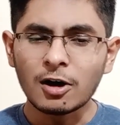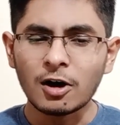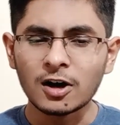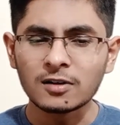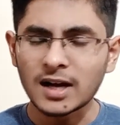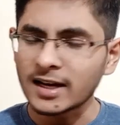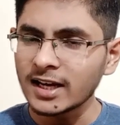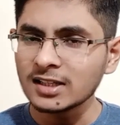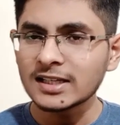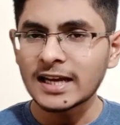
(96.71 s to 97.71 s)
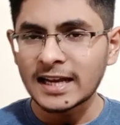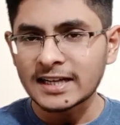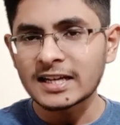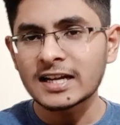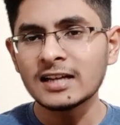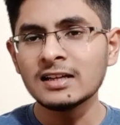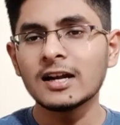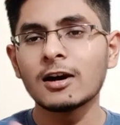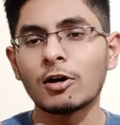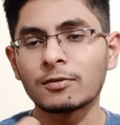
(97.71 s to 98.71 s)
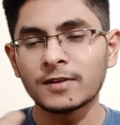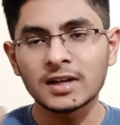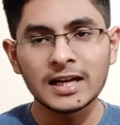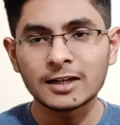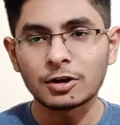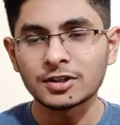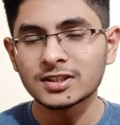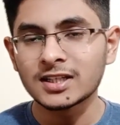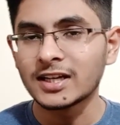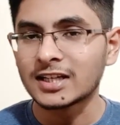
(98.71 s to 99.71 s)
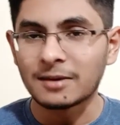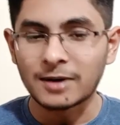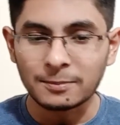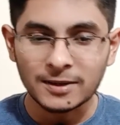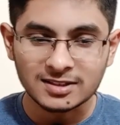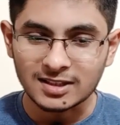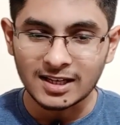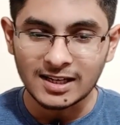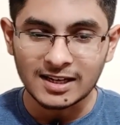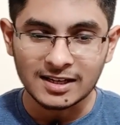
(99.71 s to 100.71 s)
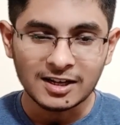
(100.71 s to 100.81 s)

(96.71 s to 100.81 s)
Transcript: और अगेन इलेक्ट्रिकल और फिर इलेक्ट्रॉनिक्स की डेटा हमारे पास नहीं है